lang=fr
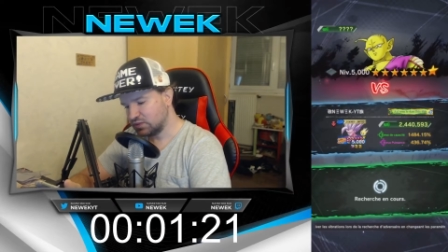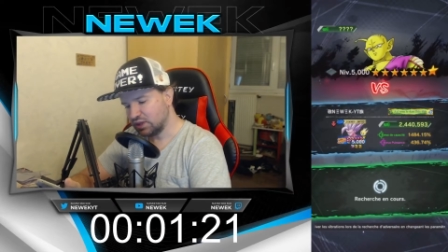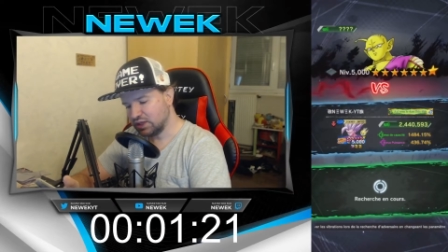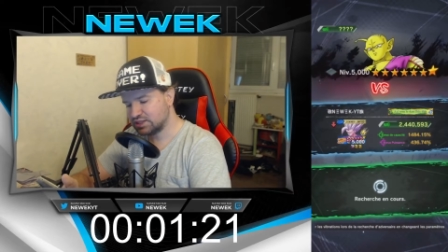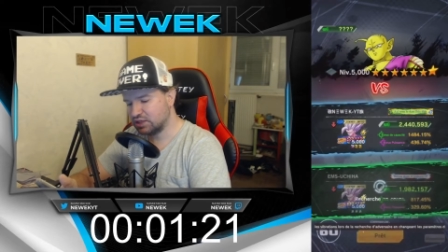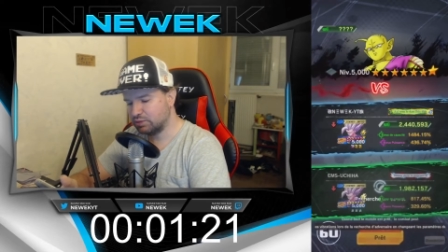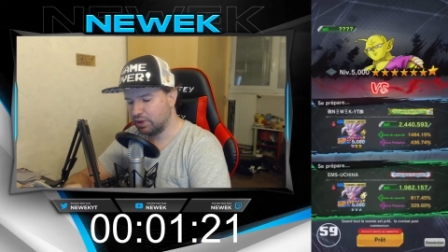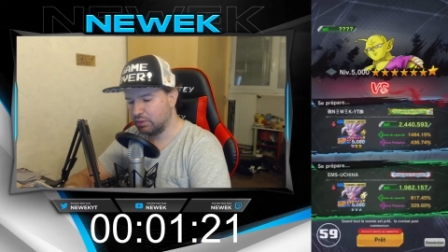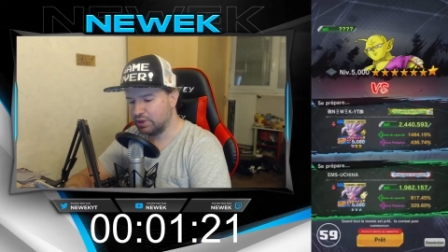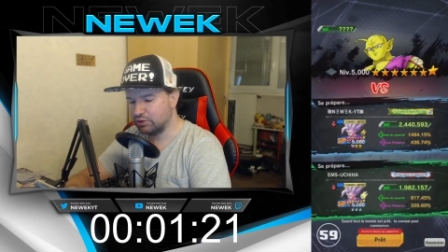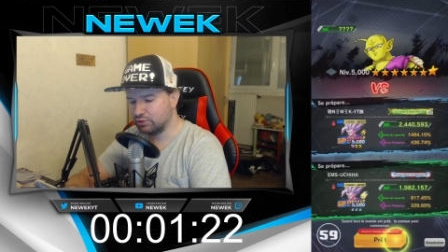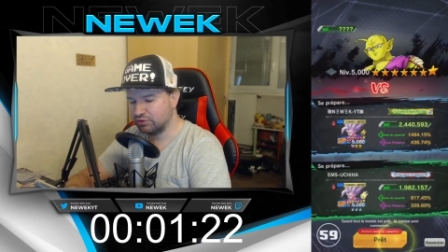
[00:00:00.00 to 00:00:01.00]
Ça te
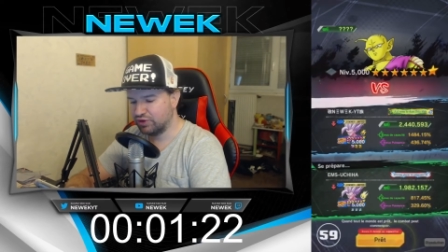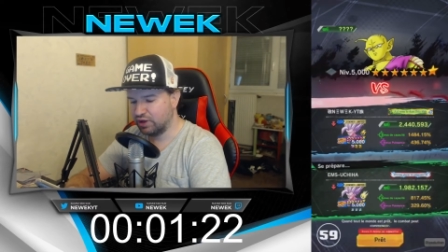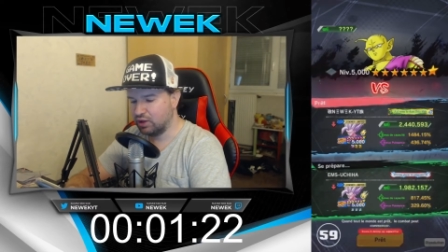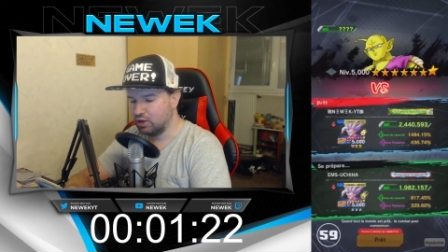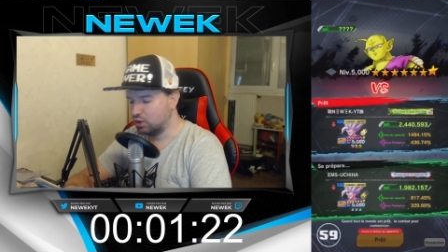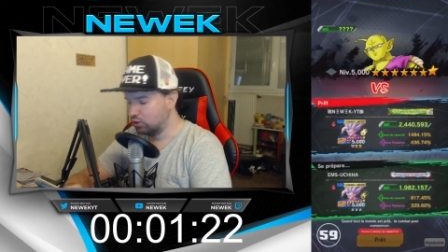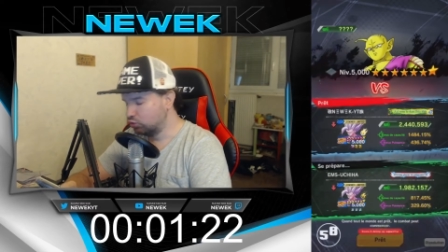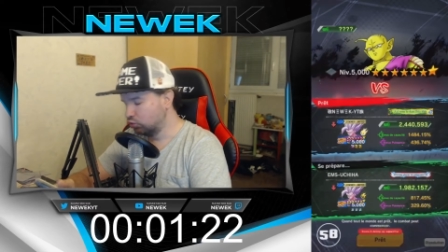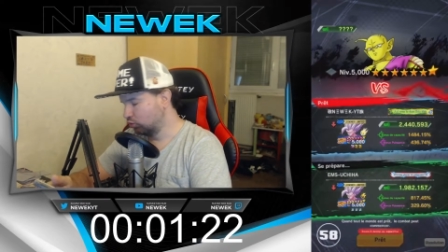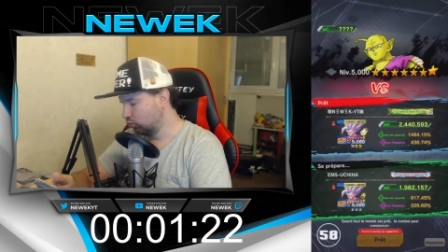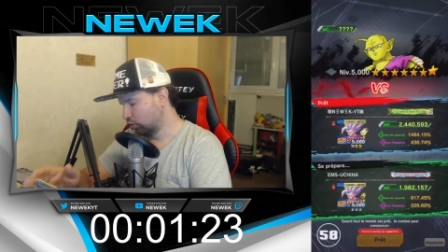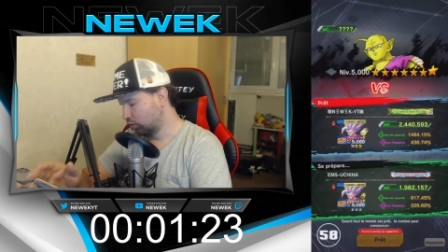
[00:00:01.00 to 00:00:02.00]
permet de faire ton,
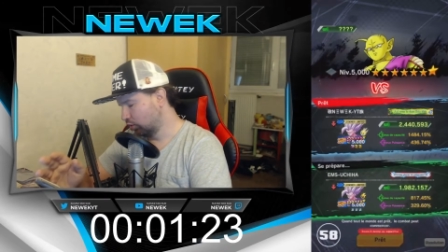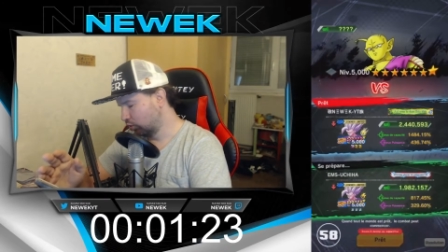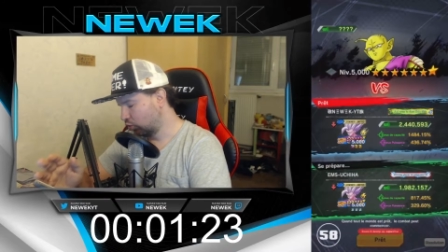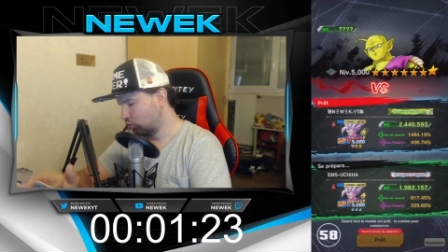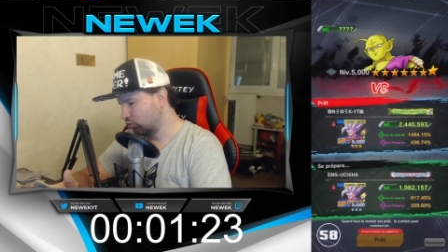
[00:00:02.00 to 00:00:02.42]
euh,